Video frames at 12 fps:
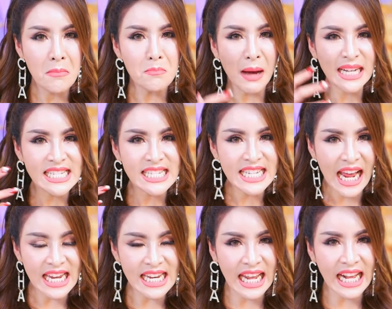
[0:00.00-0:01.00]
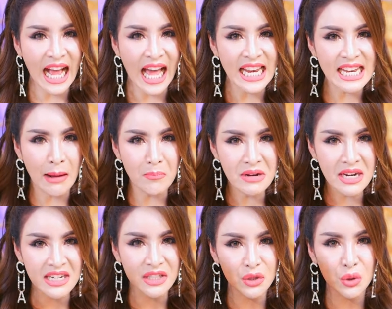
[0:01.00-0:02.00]
มั่นใจในการดำ
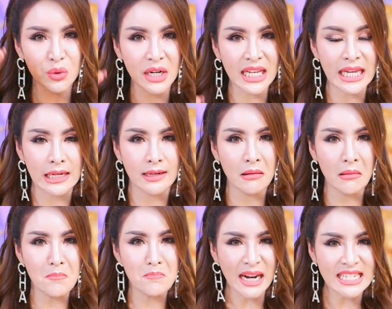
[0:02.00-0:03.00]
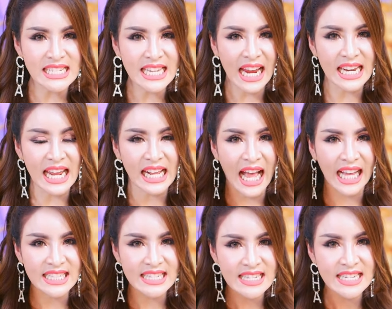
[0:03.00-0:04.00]
เนินธุรกิจ มั่นใจในการ
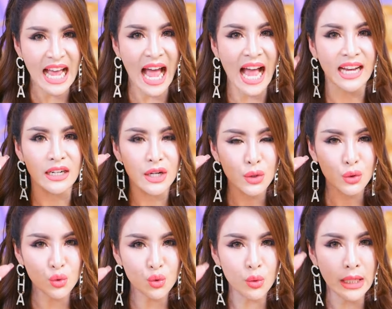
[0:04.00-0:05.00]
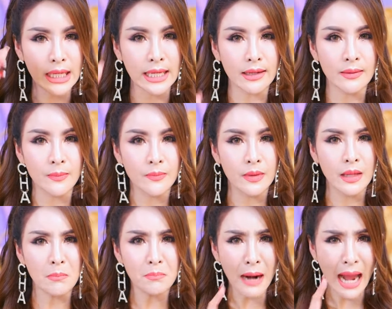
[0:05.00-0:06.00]
สร้างธุรกิจ
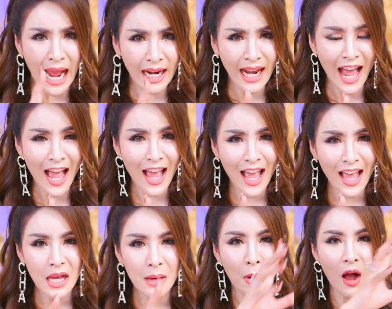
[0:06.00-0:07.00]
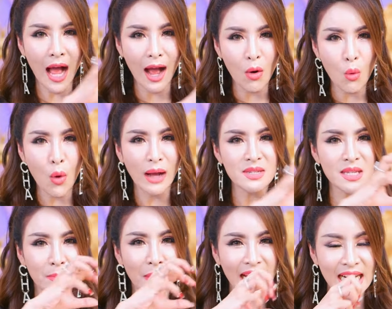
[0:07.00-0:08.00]
แปลกนะพอเอาความสั
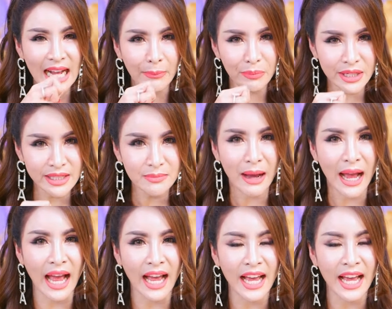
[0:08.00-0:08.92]
มพันธ์กลับคืนมา